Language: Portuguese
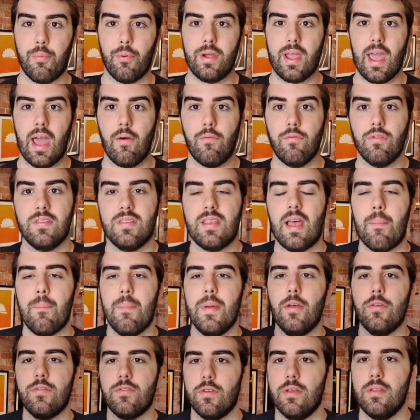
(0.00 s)
porque eu vou
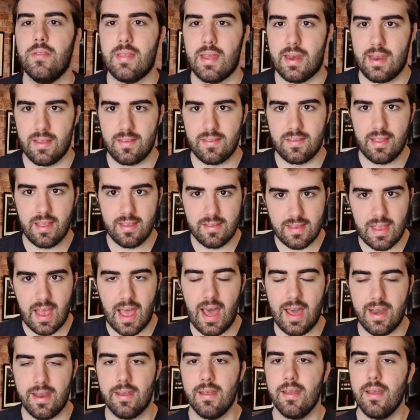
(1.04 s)
saber o seu interesse nessa
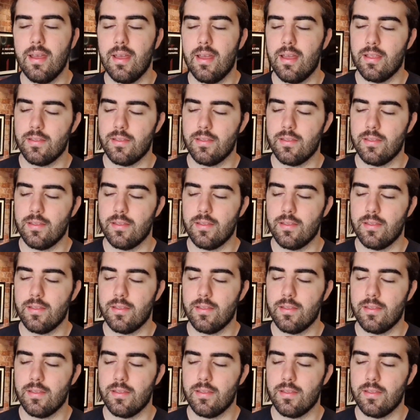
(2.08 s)
área.